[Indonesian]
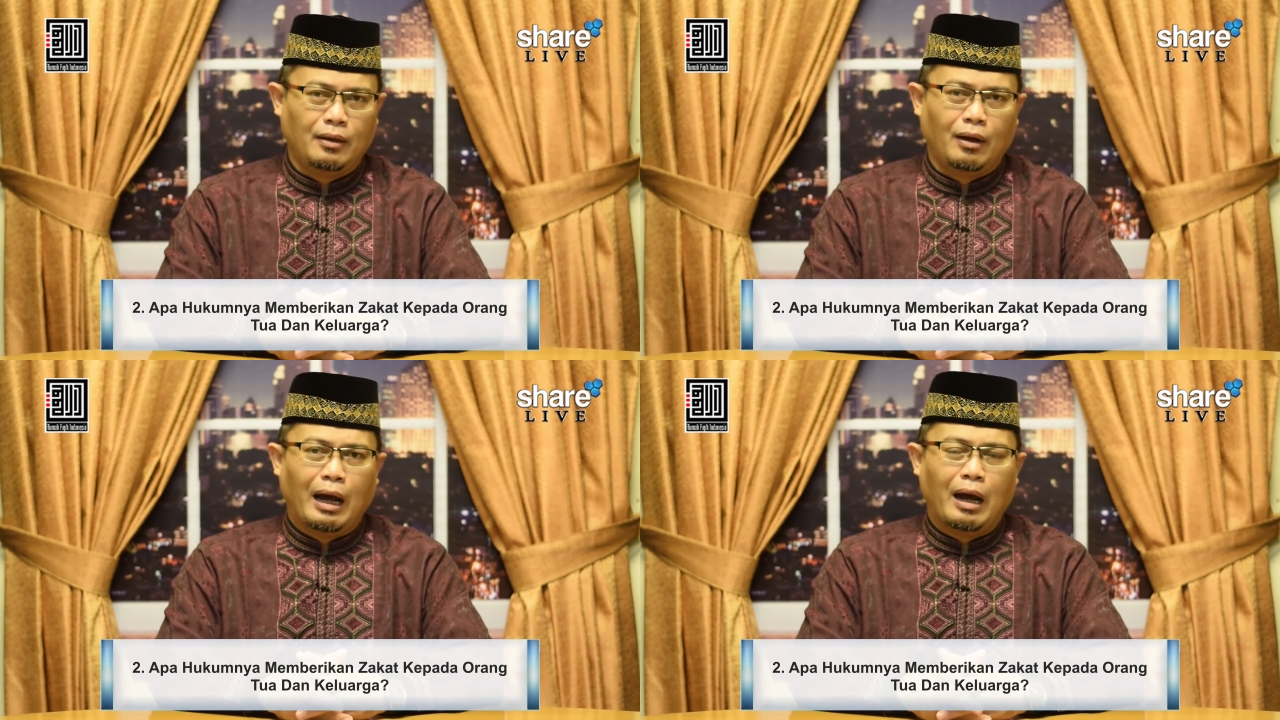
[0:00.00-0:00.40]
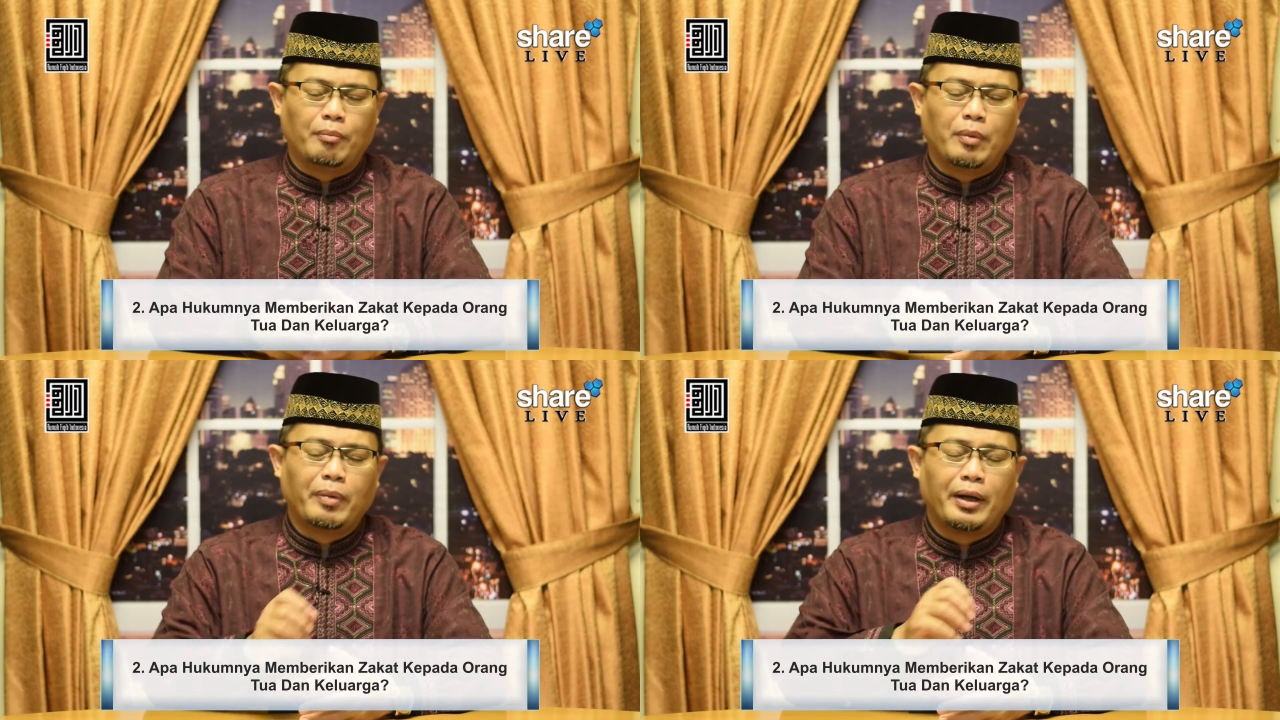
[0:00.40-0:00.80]
Uh,
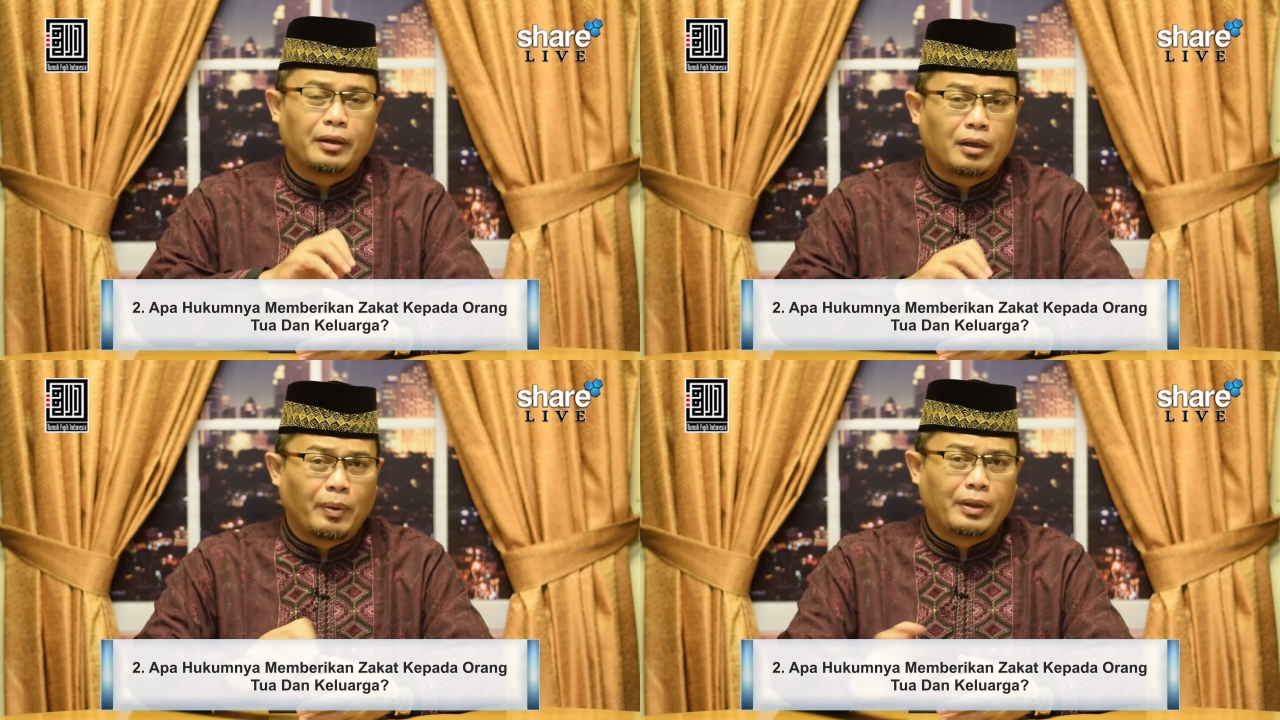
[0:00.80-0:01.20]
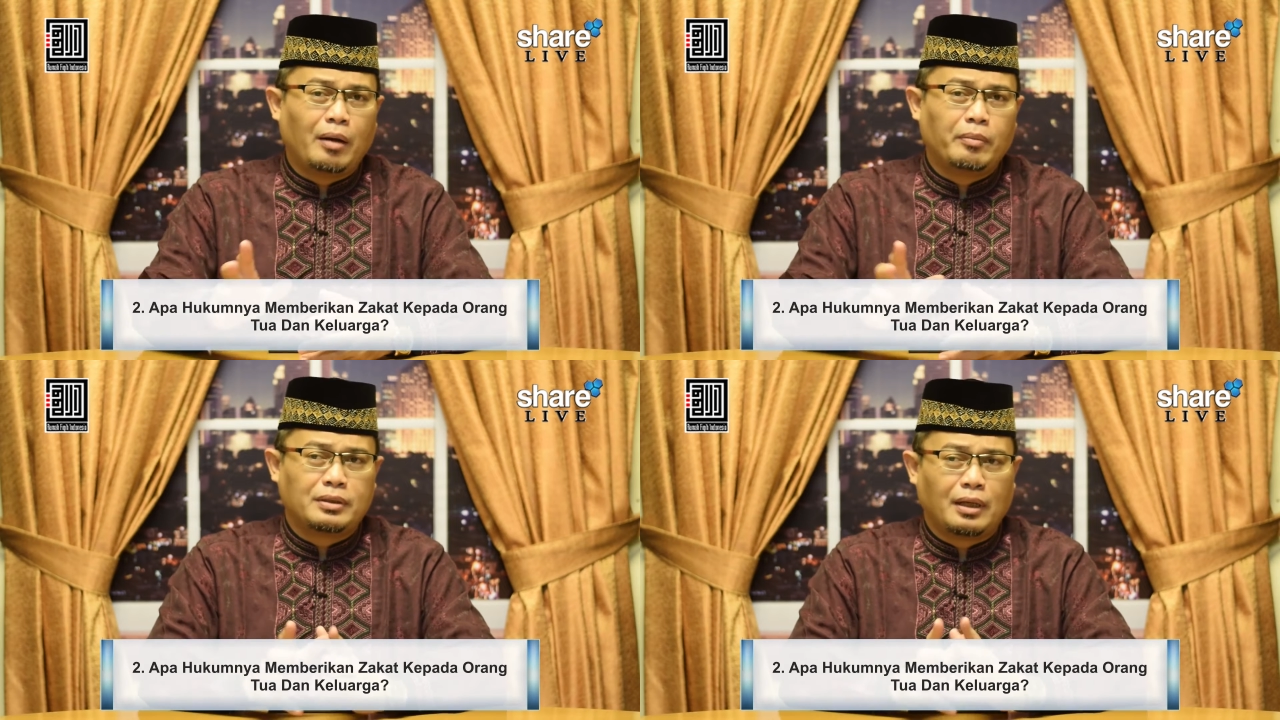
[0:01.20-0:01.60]
membayarnya kepada
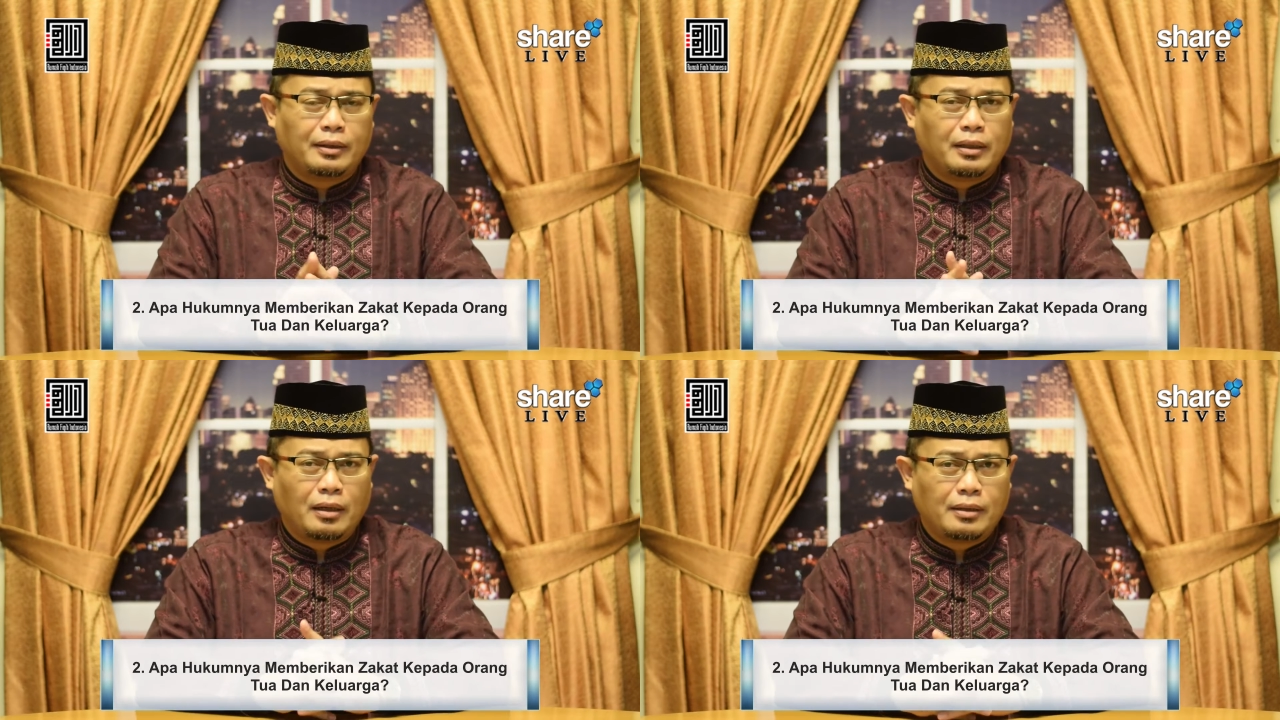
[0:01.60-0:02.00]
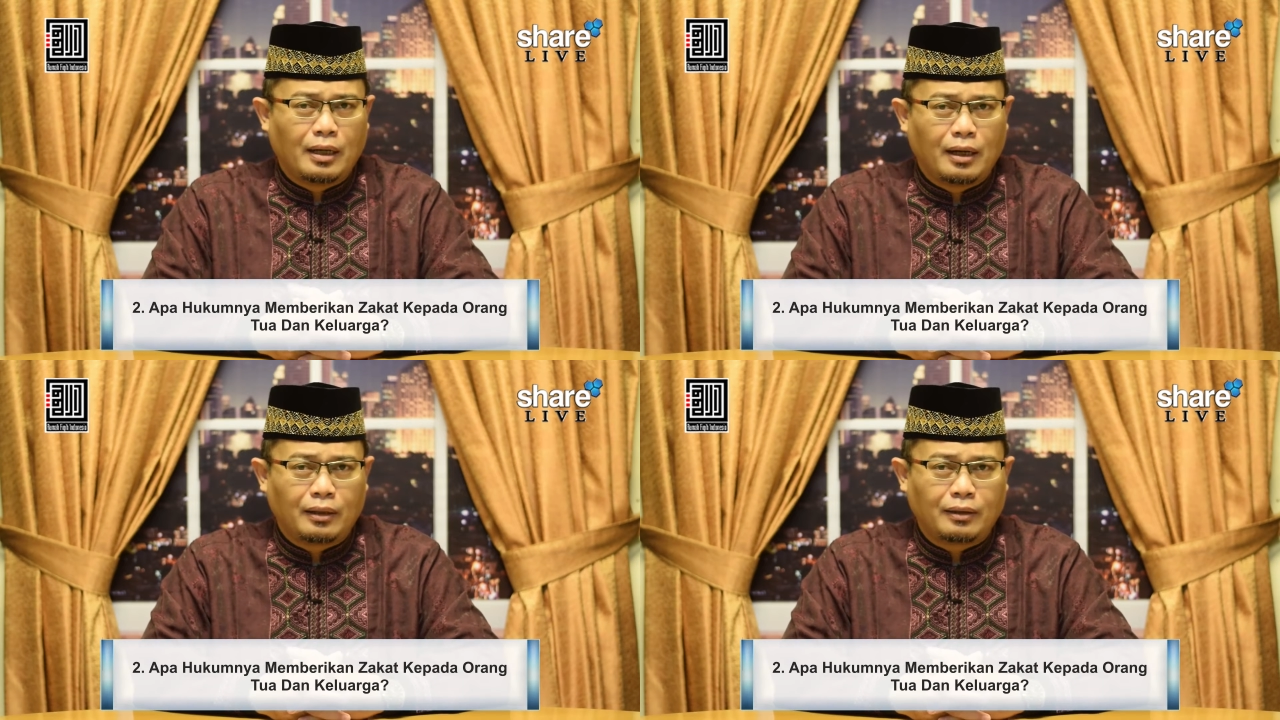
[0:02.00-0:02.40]
amil zakat yang ada di
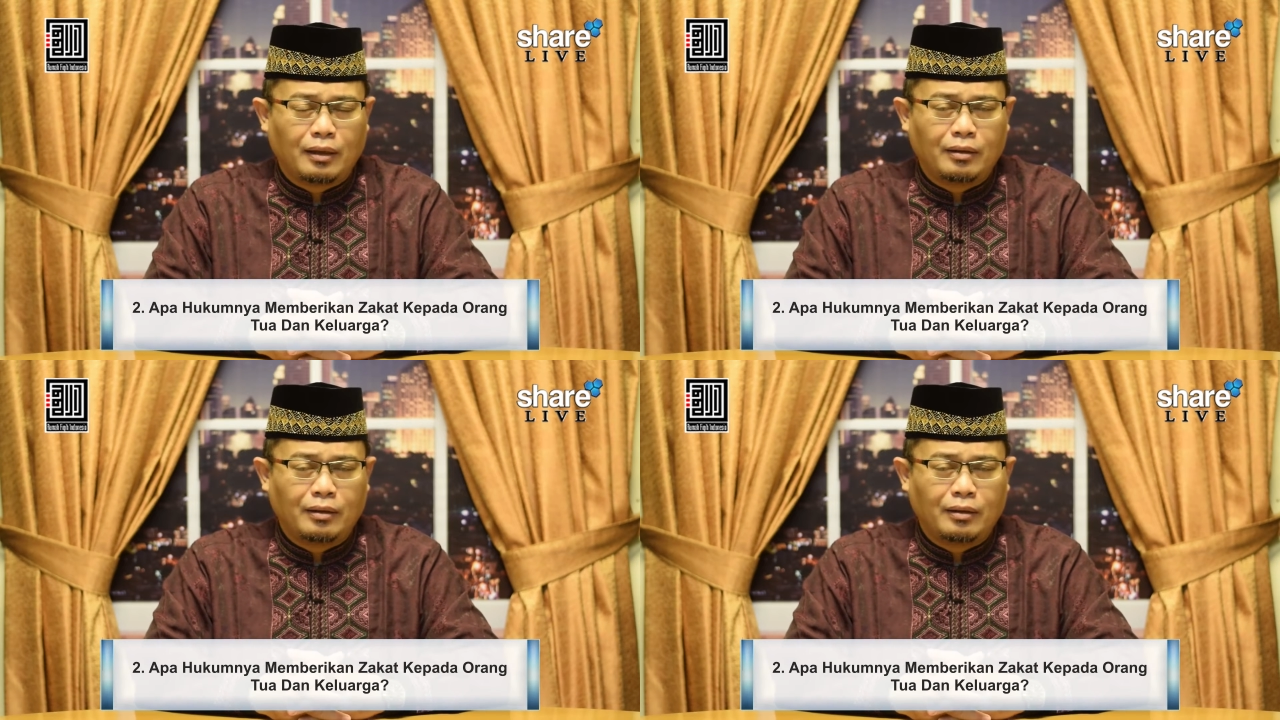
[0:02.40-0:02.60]
Jakarta